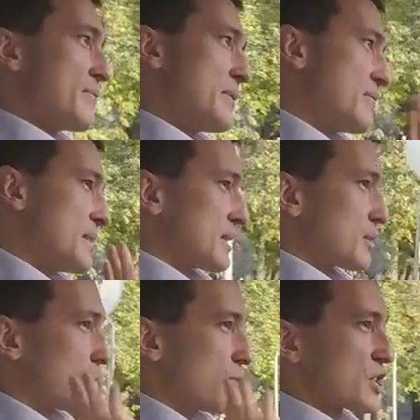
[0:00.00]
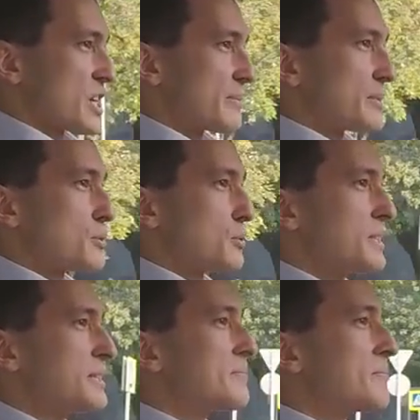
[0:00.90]
и вы весь такой уважаемый
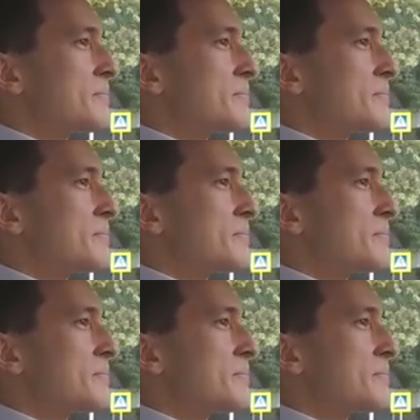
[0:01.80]
сударь,